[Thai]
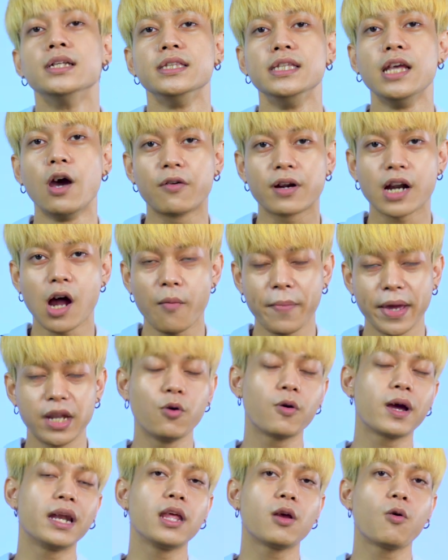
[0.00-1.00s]
เดี๋ยวเราไป
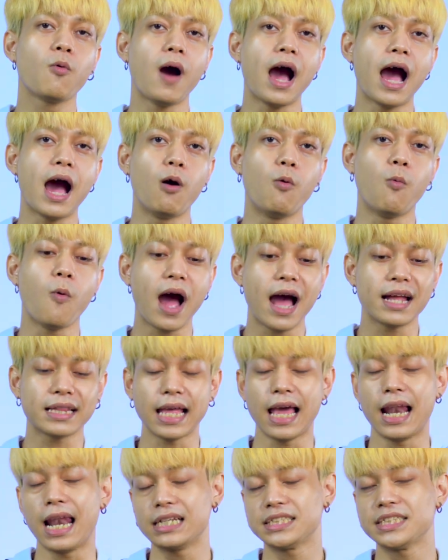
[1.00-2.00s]
ดูกันดีกว่าว่า
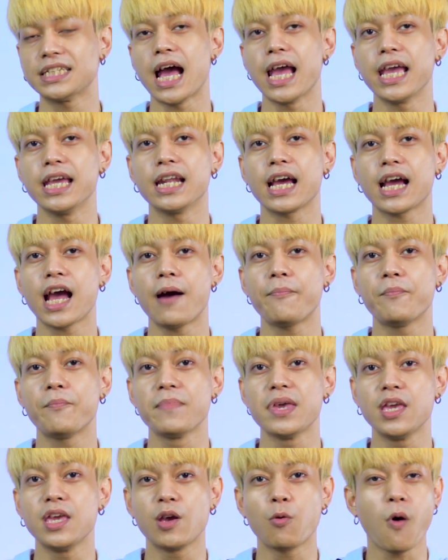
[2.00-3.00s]
แต่ละไซส์นะครับ
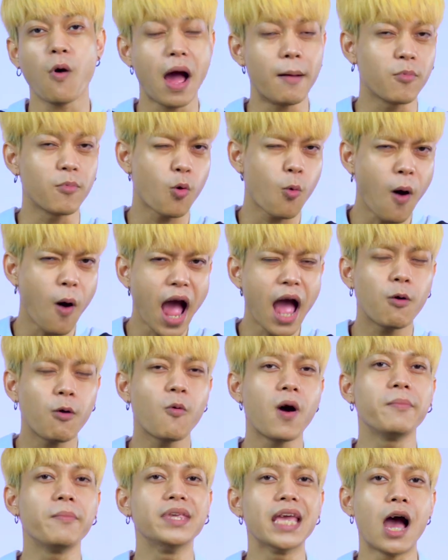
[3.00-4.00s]
มีความกว้าง
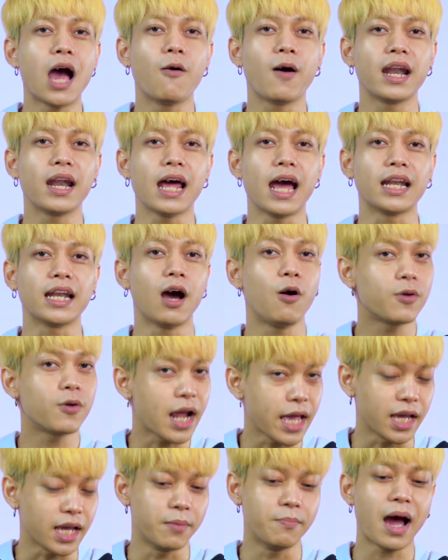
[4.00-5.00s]
ความยาวขนาดเท่า
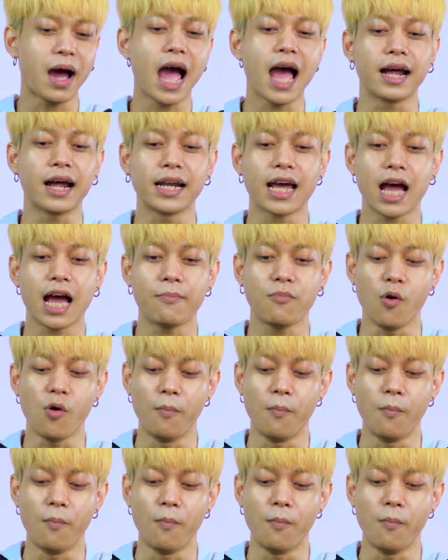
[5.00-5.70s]
ไหร่กันบ้างนะครับ